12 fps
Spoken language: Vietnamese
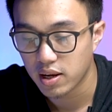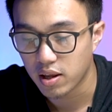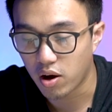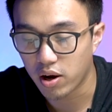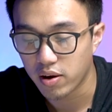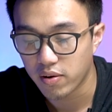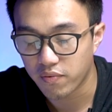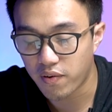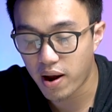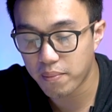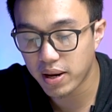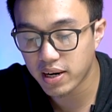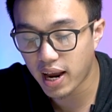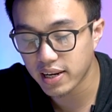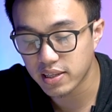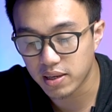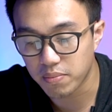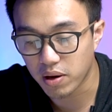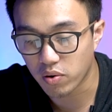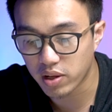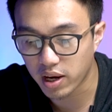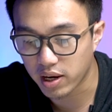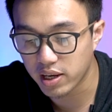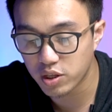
À, và bên cạnh thì mình có thể ghi